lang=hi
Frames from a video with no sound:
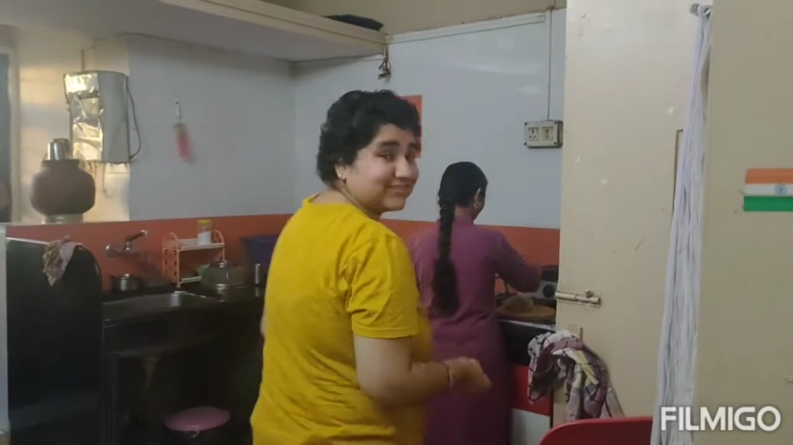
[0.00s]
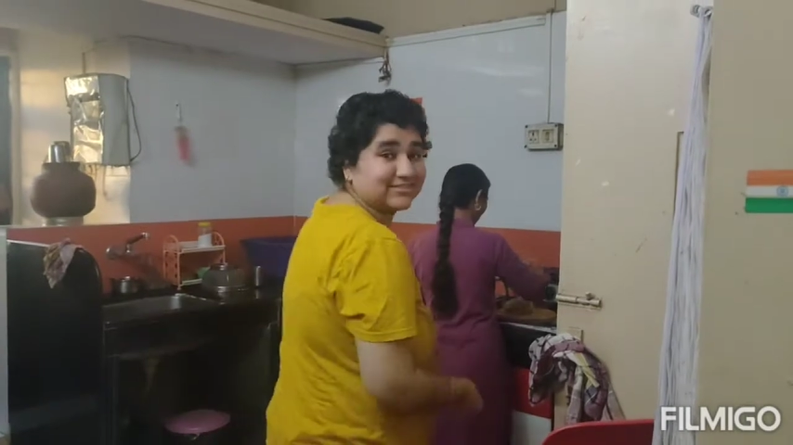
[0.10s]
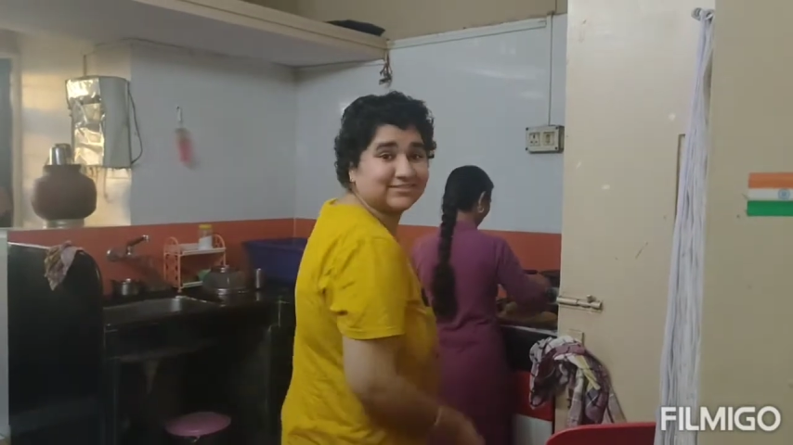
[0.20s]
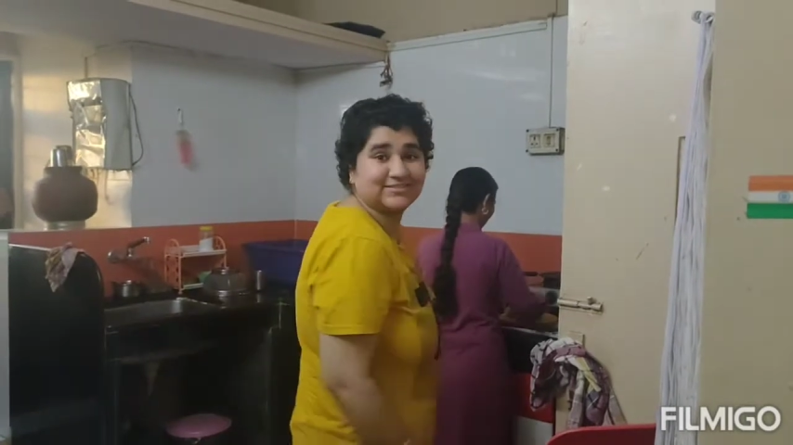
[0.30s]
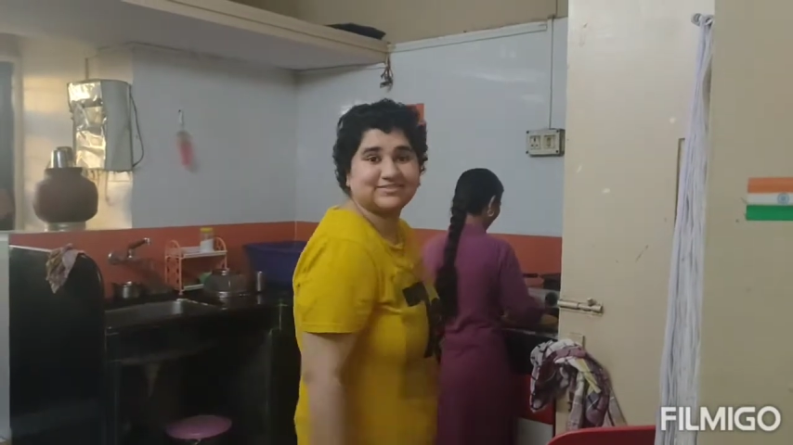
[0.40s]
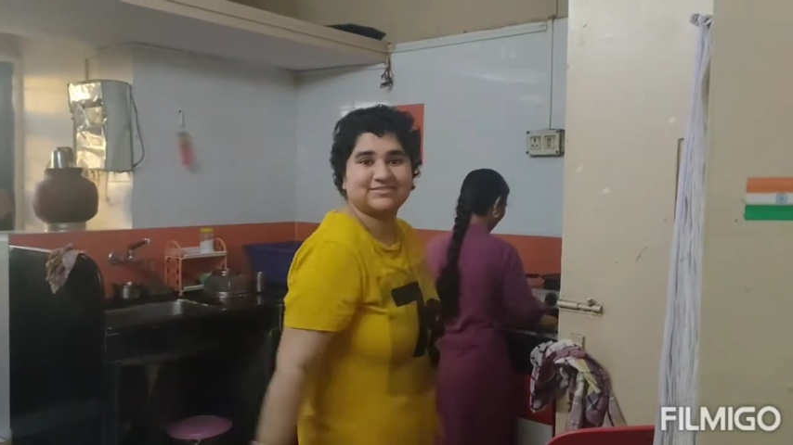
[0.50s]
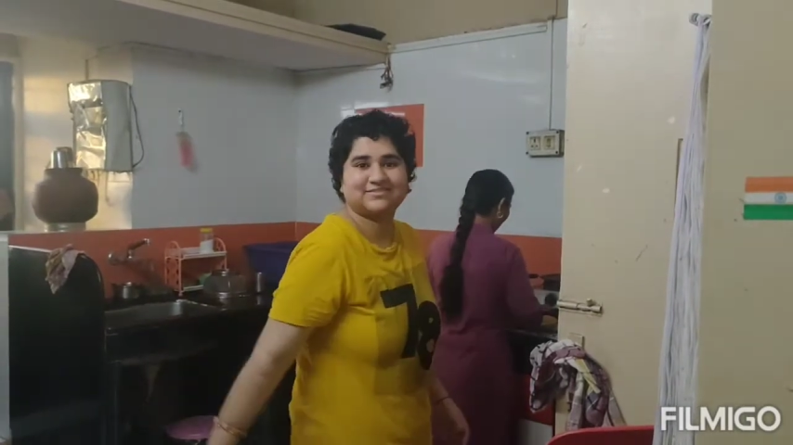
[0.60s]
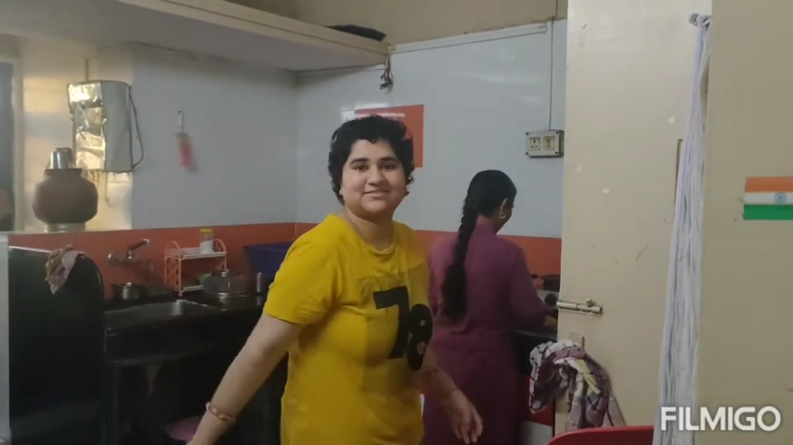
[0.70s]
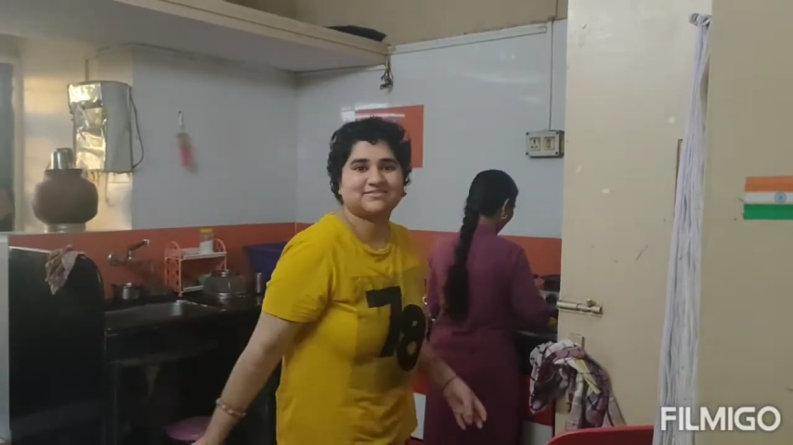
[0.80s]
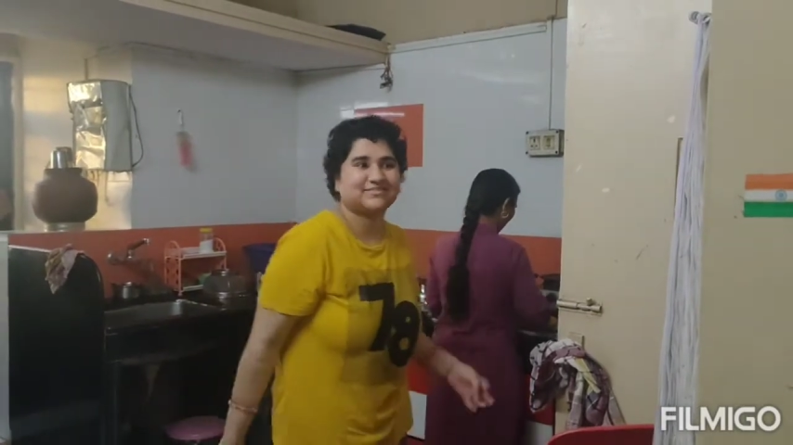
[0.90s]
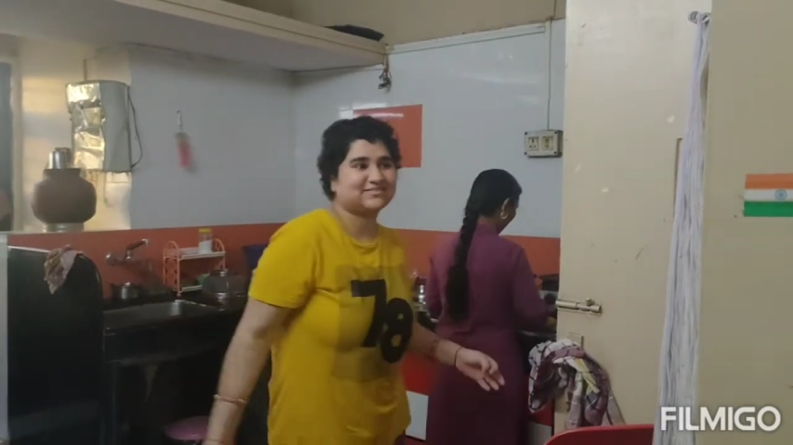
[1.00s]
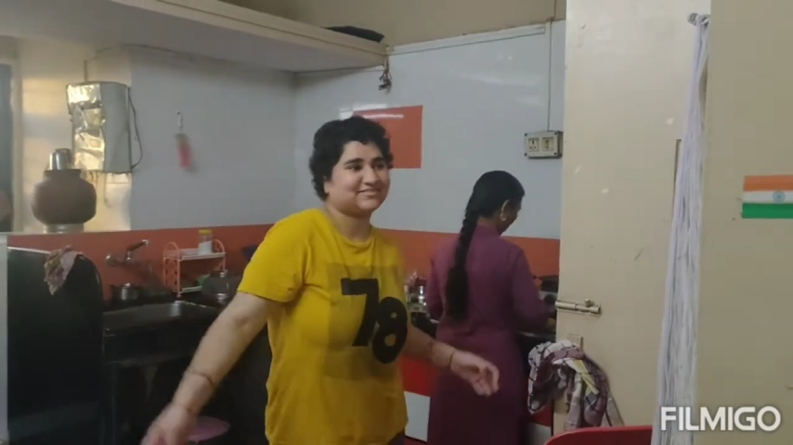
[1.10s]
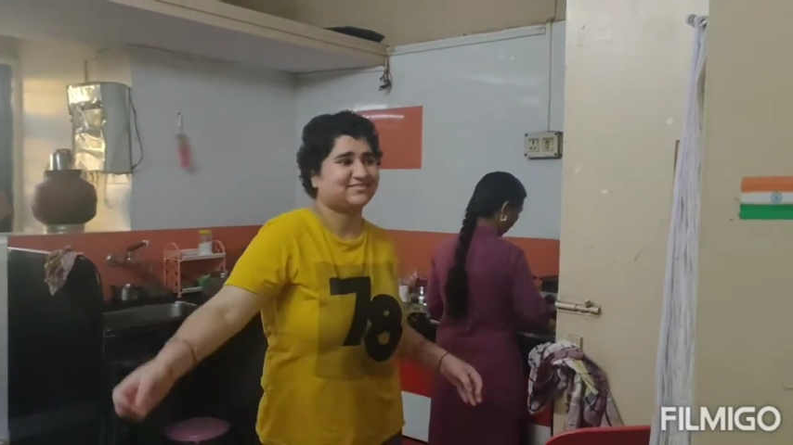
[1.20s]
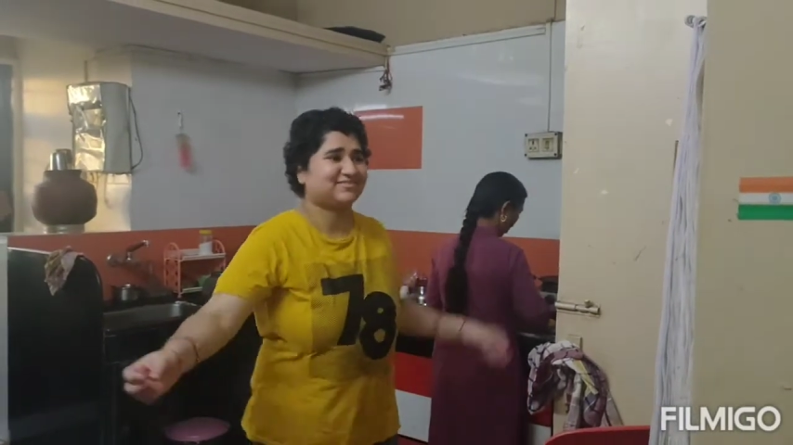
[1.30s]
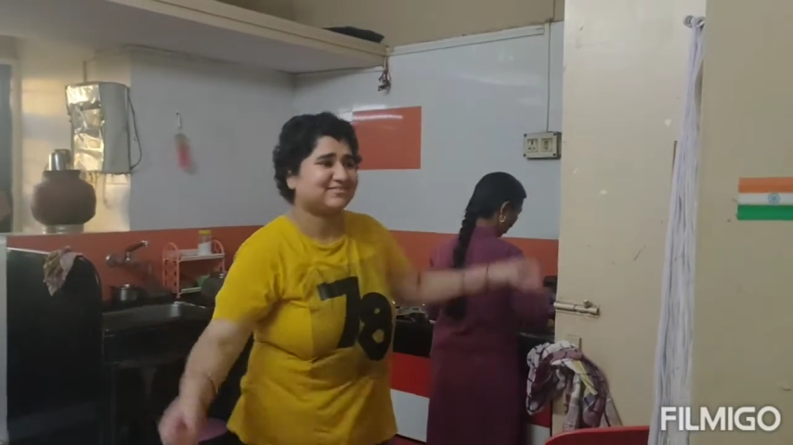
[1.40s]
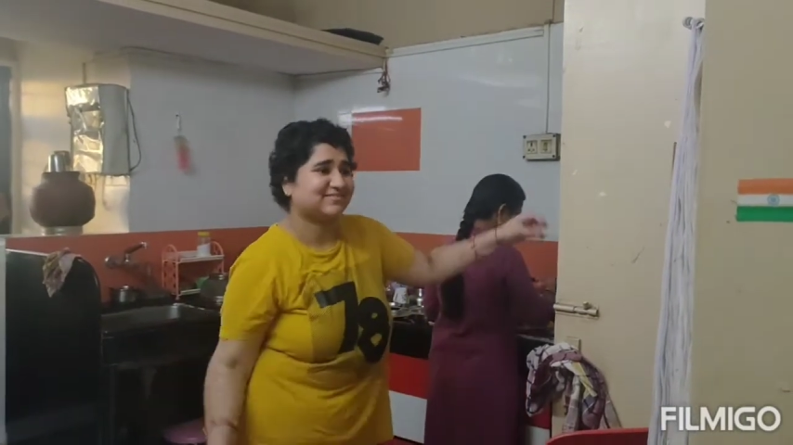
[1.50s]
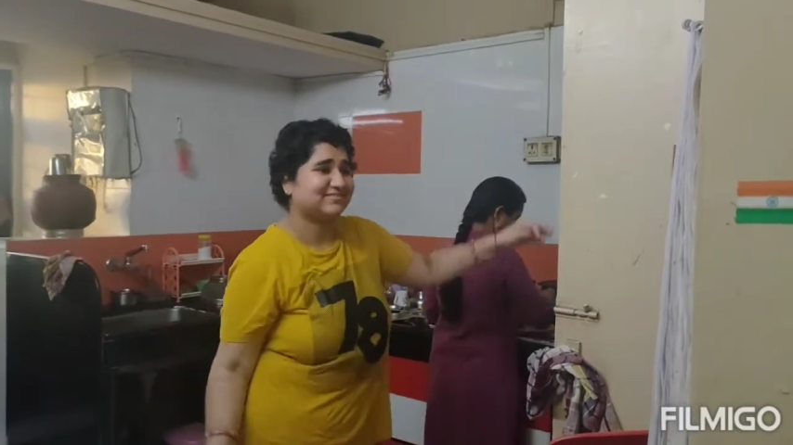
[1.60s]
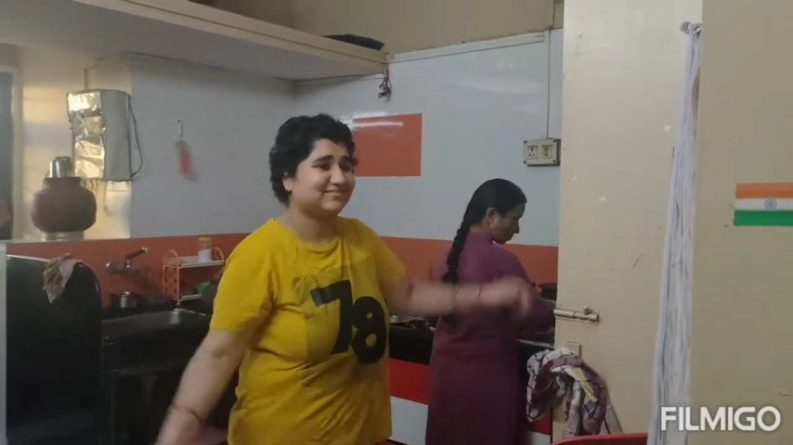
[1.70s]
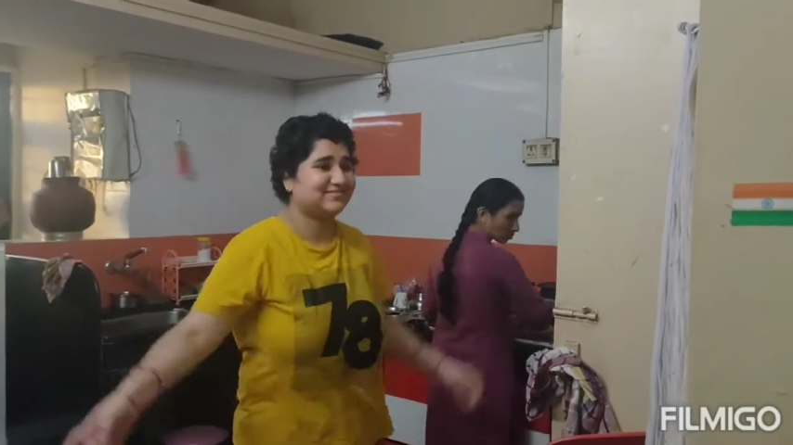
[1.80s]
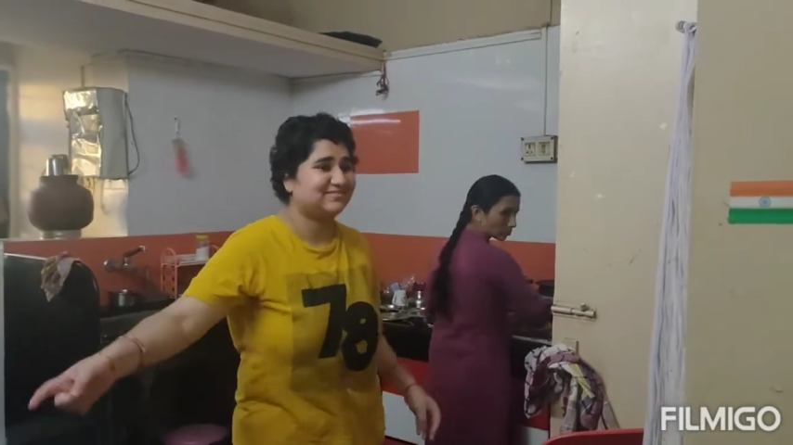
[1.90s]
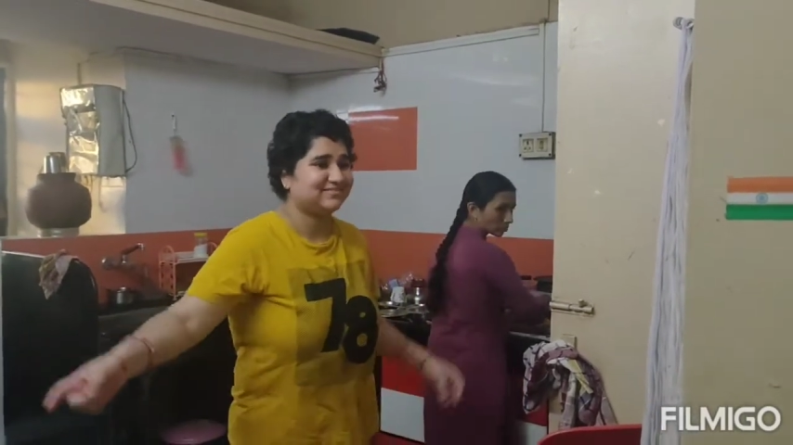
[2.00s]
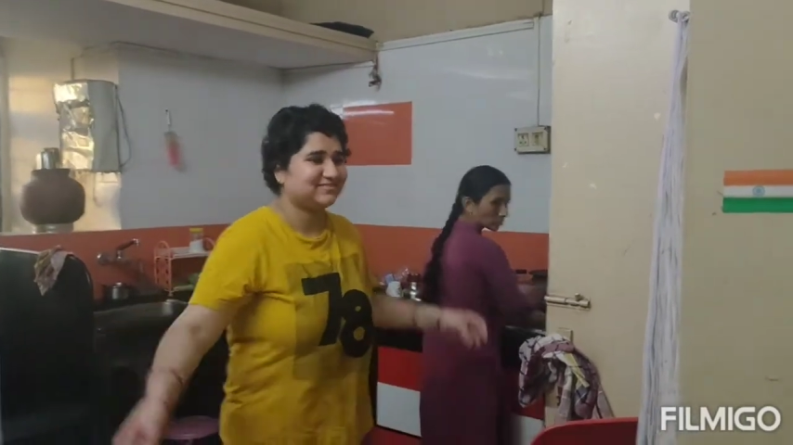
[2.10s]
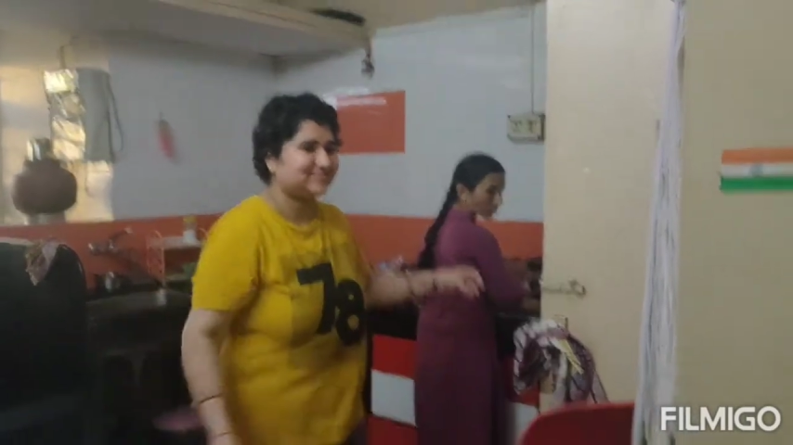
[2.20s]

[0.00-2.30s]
करो डांसी भिंडी